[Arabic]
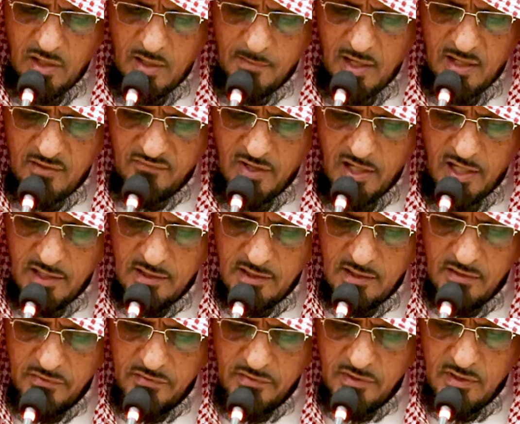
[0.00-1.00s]
علماء
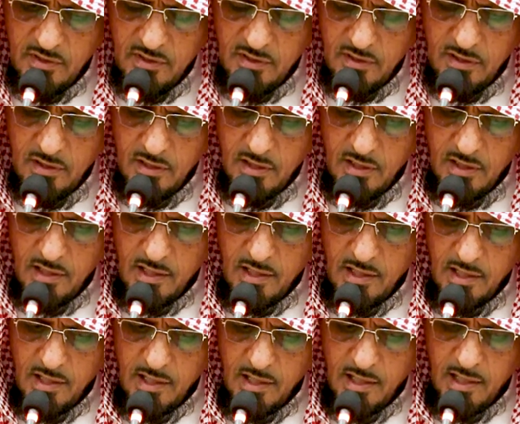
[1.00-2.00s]
الفلك
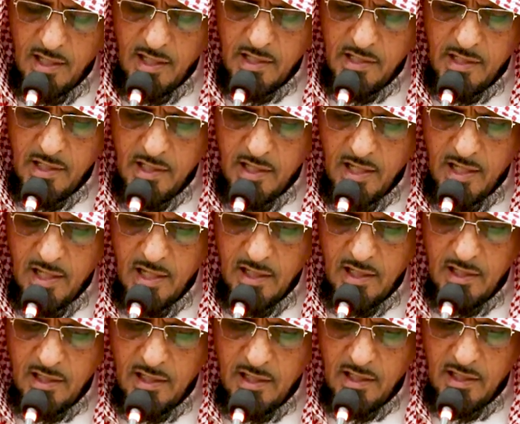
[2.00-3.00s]
أن
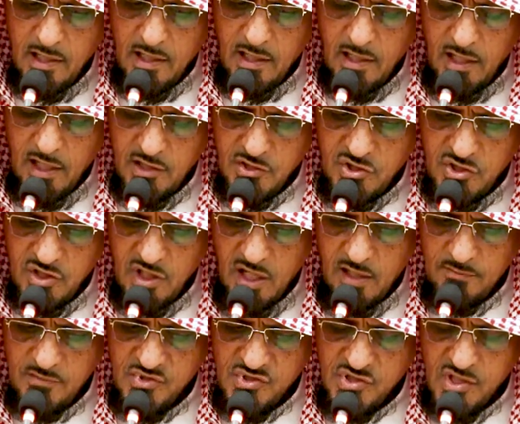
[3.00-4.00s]

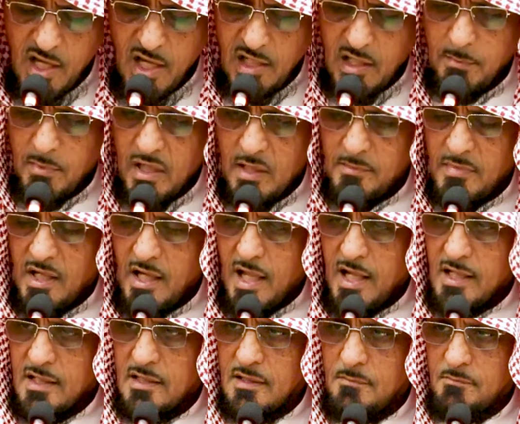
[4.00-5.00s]
الشمس أكبر من
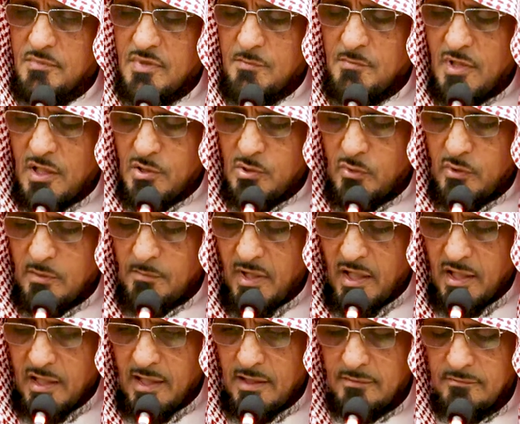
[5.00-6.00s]
الأرض بمليون
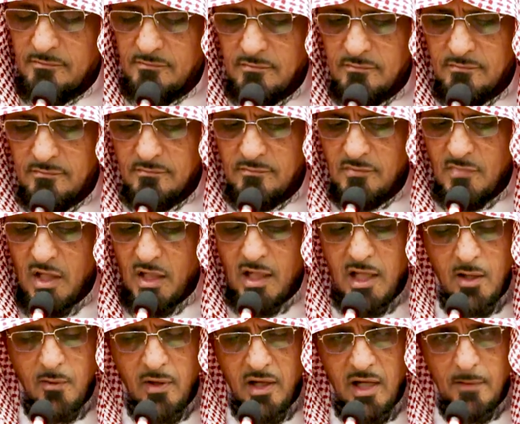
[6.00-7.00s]
مرة
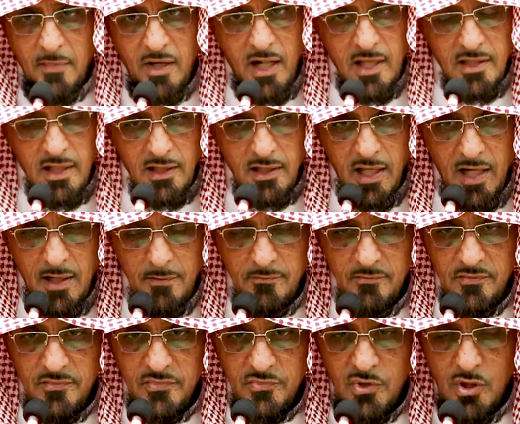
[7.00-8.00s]
الله أعلم عن هذا الكلام
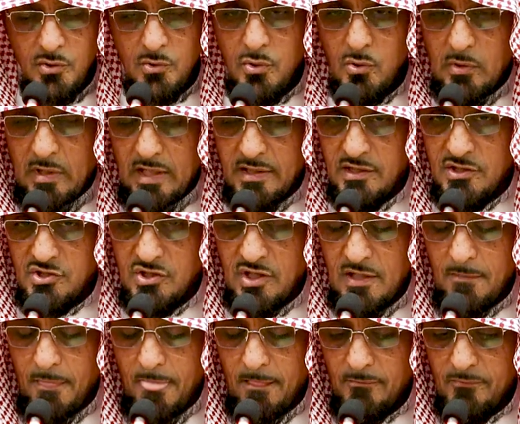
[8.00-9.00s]
يذكرون هذا الشيء
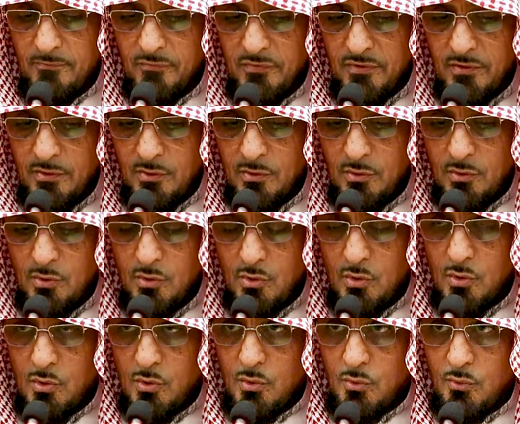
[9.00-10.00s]

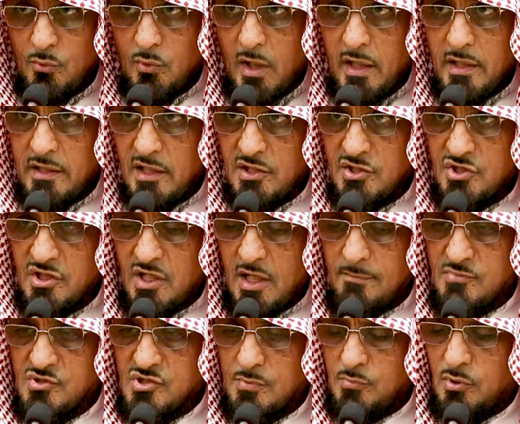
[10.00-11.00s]
وأن
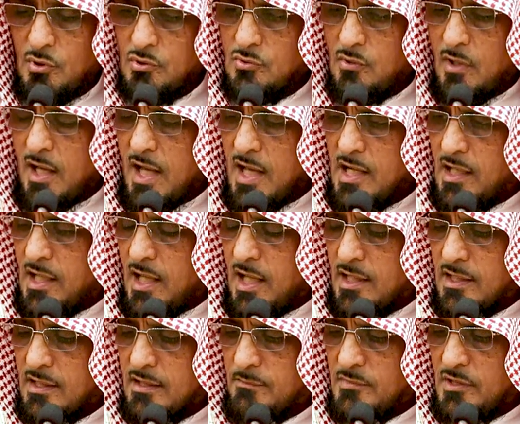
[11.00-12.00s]
الشمس بعدها عن
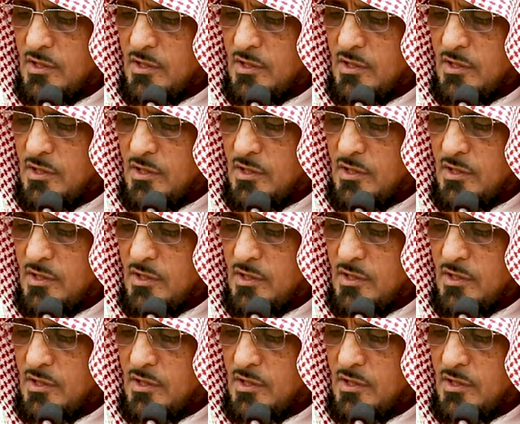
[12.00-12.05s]
الأرض